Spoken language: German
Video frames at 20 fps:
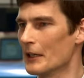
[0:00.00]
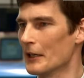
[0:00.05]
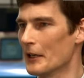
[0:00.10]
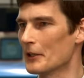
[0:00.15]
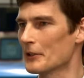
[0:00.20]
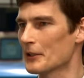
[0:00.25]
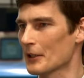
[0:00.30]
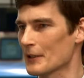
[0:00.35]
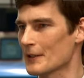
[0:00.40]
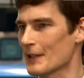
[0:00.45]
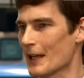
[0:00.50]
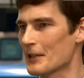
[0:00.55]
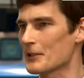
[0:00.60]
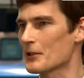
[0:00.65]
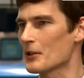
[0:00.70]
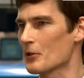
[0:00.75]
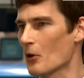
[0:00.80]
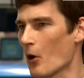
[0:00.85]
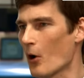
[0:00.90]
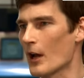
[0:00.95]

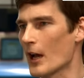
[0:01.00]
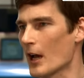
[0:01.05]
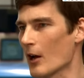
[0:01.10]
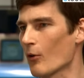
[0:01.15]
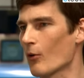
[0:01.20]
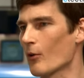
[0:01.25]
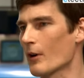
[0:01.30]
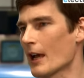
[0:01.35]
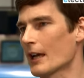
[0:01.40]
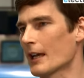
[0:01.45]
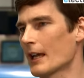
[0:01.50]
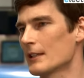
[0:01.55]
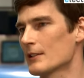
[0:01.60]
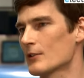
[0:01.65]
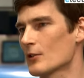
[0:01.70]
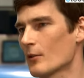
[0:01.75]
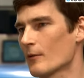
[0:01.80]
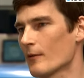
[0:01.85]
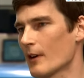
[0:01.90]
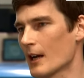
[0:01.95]
interessante Neuerung,
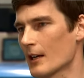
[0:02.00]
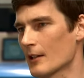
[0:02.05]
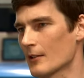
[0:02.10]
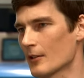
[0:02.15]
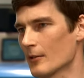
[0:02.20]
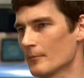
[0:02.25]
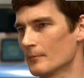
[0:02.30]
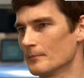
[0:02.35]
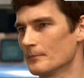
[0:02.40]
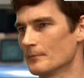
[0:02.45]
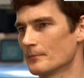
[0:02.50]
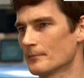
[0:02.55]
Ergänzung wahrgenommen.